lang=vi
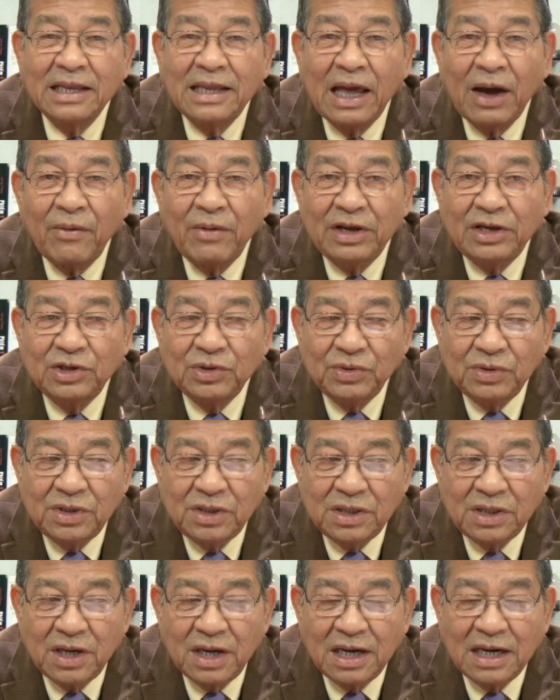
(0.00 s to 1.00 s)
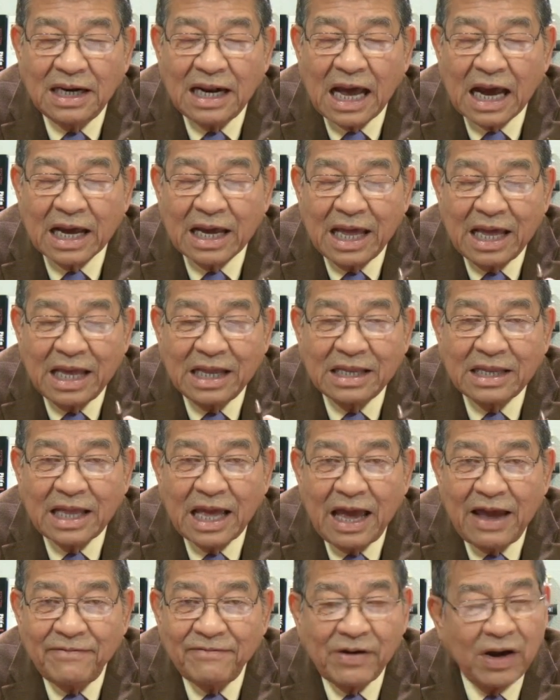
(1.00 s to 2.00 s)
theo cái chủ trương là kinh
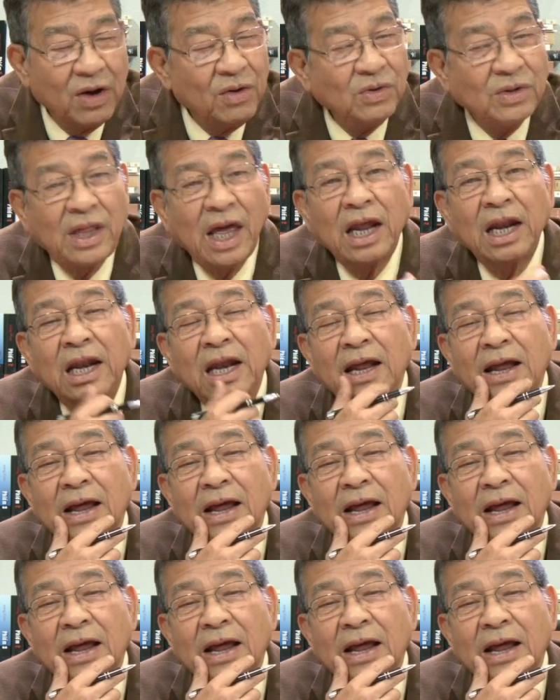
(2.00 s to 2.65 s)
tế phải ưu tiên